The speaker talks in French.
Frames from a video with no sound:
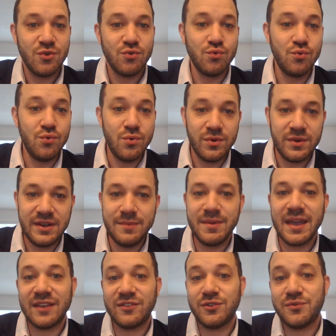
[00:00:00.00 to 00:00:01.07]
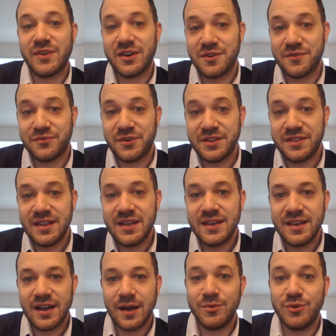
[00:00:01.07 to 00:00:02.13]
ou l'immigration francophone
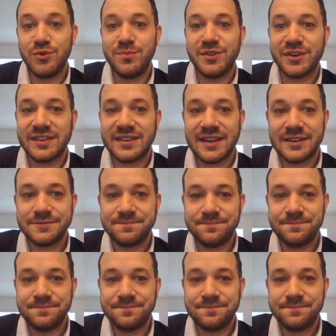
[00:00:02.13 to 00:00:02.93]
en milieu minoritaire.